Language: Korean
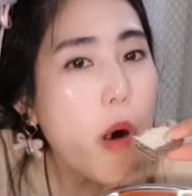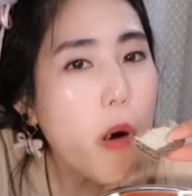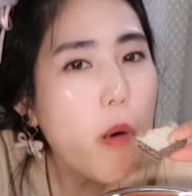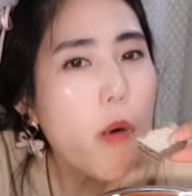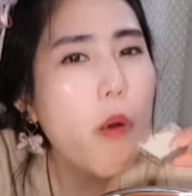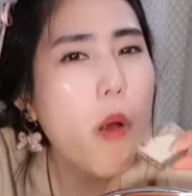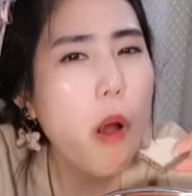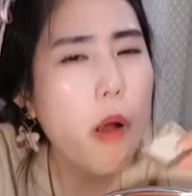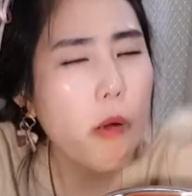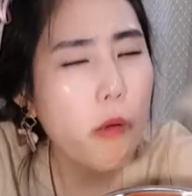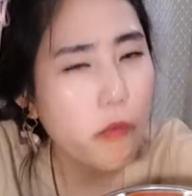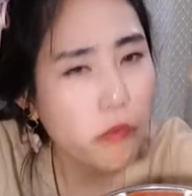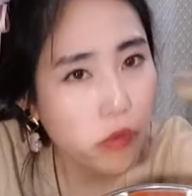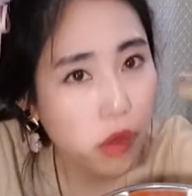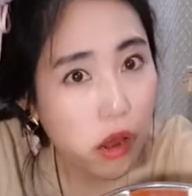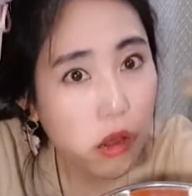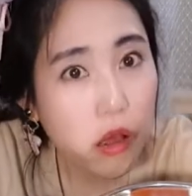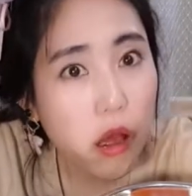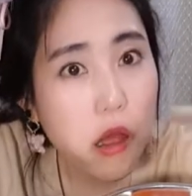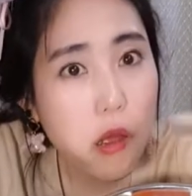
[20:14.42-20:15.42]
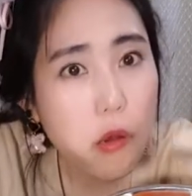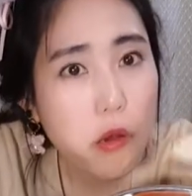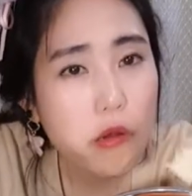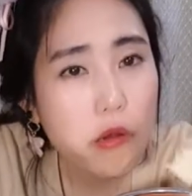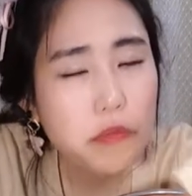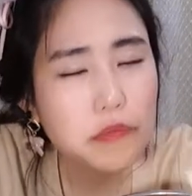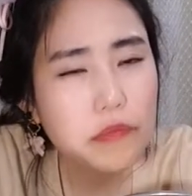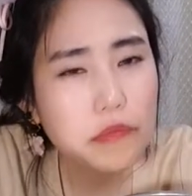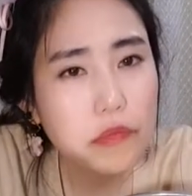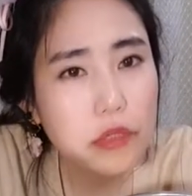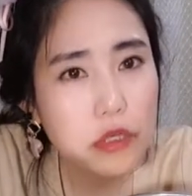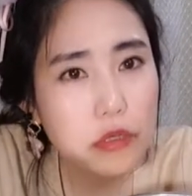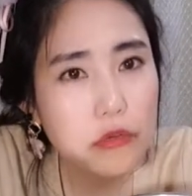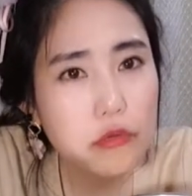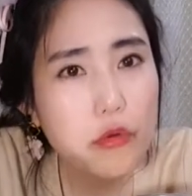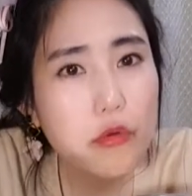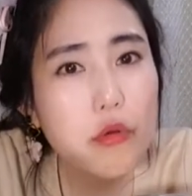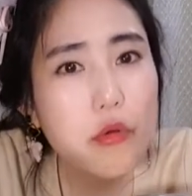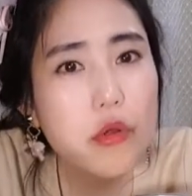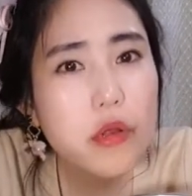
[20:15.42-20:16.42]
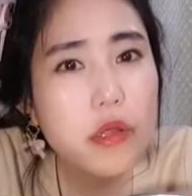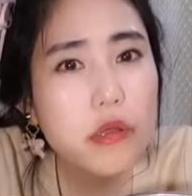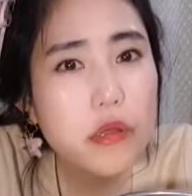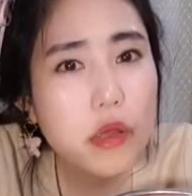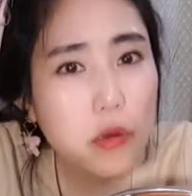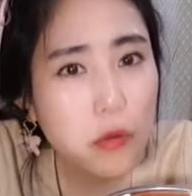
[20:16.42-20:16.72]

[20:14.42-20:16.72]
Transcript: 음, 잘 가요. 토요일인데